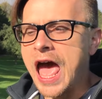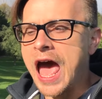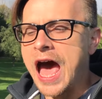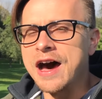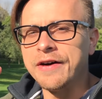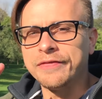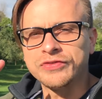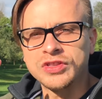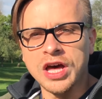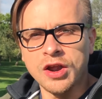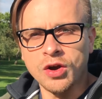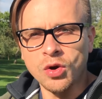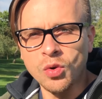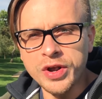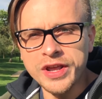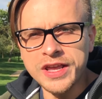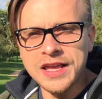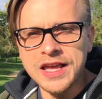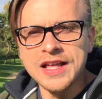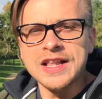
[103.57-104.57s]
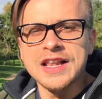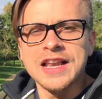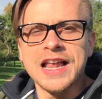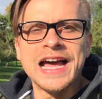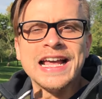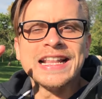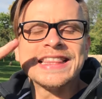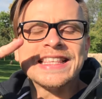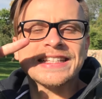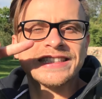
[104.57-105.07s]
А второй,
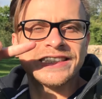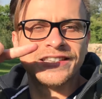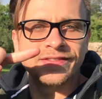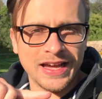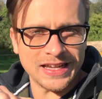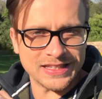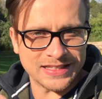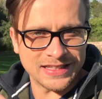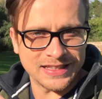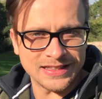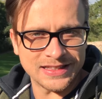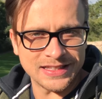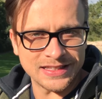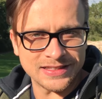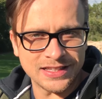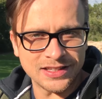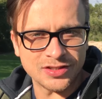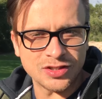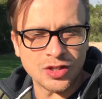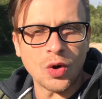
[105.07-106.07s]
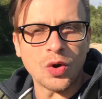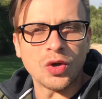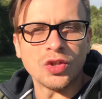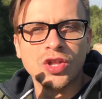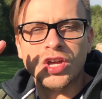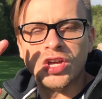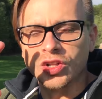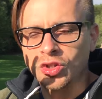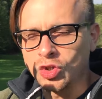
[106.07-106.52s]
это связанный тестостерон,